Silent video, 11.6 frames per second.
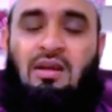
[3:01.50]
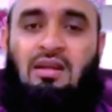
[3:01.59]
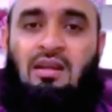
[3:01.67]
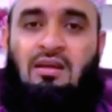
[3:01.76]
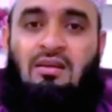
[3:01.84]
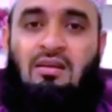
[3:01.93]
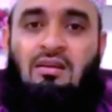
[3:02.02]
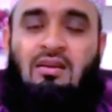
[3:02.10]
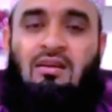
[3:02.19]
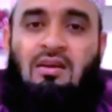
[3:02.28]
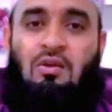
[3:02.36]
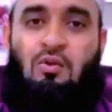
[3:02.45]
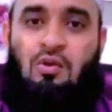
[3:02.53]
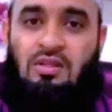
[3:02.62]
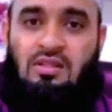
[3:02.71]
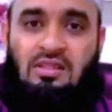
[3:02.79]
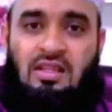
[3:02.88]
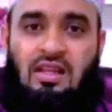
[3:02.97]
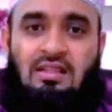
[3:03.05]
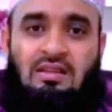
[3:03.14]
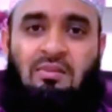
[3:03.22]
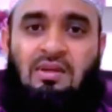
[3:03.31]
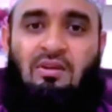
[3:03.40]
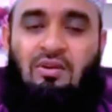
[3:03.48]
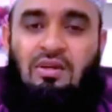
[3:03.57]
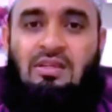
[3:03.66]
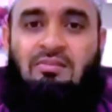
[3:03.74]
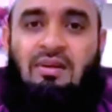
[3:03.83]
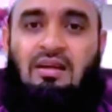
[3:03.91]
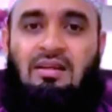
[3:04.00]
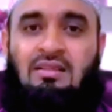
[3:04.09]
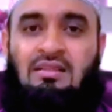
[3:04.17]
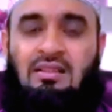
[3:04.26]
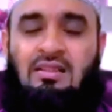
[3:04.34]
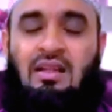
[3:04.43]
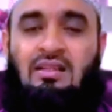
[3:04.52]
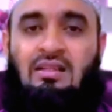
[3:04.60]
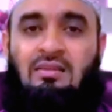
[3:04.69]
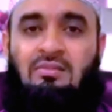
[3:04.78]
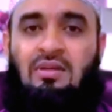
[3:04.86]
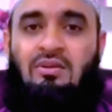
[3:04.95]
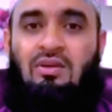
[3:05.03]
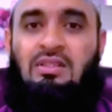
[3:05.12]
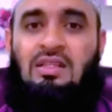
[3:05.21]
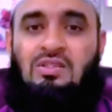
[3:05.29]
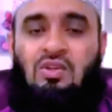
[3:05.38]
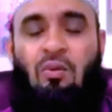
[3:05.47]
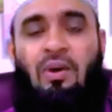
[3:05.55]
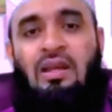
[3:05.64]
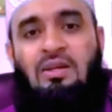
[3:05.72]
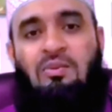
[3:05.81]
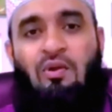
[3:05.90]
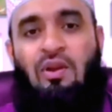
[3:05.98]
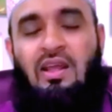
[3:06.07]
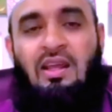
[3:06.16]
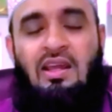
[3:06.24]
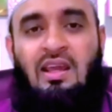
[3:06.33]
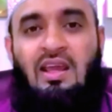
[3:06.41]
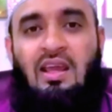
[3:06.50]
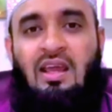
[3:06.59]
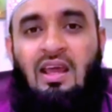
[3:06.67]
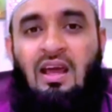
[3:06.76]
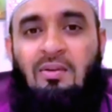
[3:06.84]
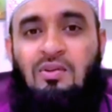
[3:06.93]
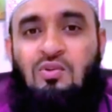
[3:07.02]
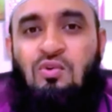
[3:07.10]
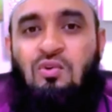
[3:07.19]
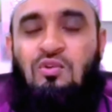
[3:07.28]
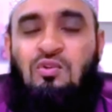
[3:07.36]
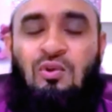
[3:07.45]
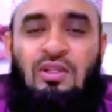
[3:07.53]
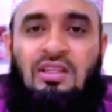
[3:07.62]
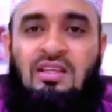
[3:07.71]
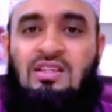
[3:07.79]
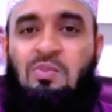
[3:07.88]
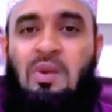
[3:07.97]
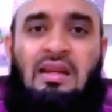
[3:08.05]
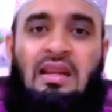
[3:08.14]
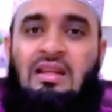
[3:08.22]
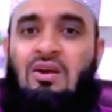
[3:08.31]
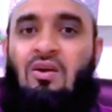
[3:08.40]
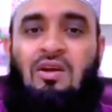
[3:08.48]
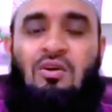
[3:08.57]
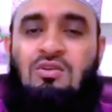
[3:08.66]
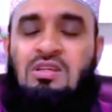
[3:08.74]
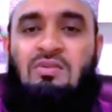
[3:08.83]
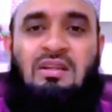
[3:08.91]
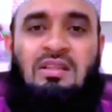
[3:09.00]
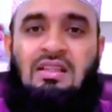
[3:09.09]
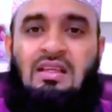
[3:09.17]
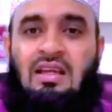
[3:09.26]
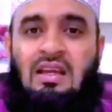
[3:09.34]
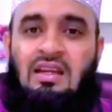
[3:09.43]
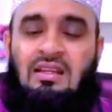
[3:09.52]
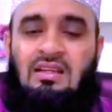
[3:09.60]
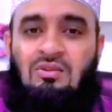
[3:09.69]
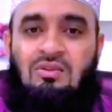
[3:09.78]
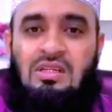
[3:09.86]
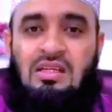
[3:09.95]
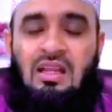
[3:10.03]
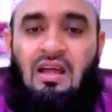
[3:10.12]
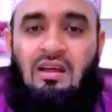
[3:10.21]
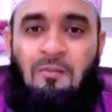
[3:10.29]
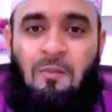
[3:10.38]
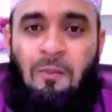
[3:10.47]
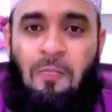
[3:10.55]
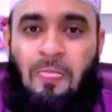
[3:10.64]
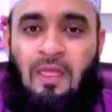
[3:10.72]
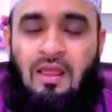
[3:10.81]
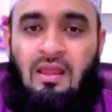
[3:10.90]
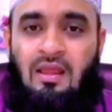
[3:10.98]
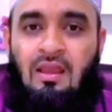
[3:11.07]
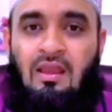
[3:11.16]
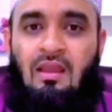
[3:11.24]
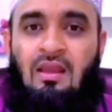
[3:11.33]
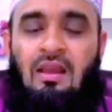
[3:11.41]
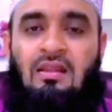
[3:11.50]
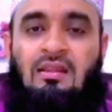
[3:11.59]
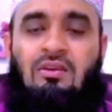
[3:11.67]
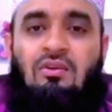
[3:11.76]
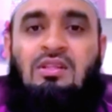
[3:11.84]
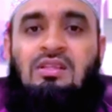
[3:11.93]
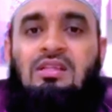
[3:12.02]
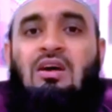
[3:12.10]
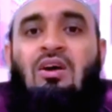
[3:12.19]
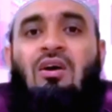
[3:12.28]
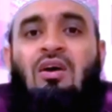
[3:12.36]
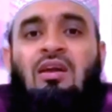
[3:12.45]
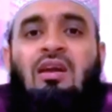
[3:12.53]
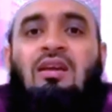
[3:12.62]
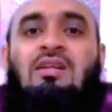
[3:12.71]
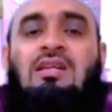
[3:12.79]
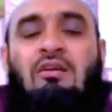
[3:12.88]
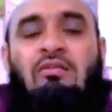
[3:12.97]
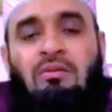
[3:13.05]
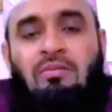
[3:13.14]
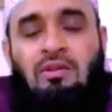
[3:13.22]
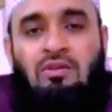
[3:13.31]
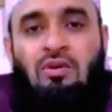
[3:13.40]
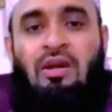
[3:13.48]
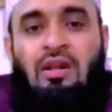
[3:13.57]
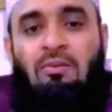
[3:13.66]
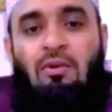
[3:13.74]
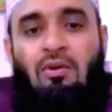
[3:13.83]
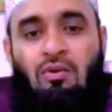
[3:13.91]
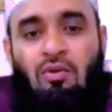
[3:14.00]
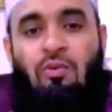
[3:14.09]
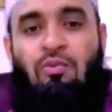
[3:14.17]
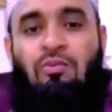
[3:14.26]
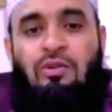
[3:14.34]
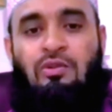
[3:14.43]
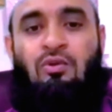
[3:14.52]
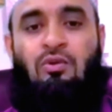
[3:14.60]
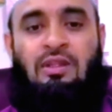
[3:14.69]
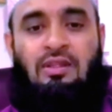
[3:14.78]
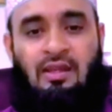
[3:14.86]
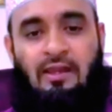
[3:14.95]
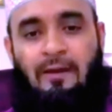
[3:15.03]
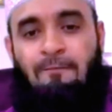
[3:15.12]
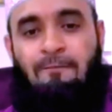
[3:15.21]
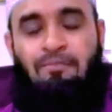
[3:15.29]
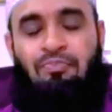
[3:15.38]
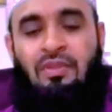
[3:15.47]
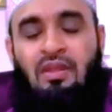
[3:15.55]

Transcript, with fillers: কষাই ভাইরা রুহুটা যাতে তাড়াতাড়ি বের হয়ে যায় প্রাণটা যাতে তাড়াতাড়ি বের হয়ে যায় জবাইয়ের পরে আবার ছোট ছুরি দিয়ে স্পাইনাল কর্ডে খোঁচা মারতে থাকে এটা কিন্তু ঠিক না এতে করে যেটা হয় এটা স্বাভাবিক মৃত্যু হয় না বরং অপমৃত্যু হয়ে থাকে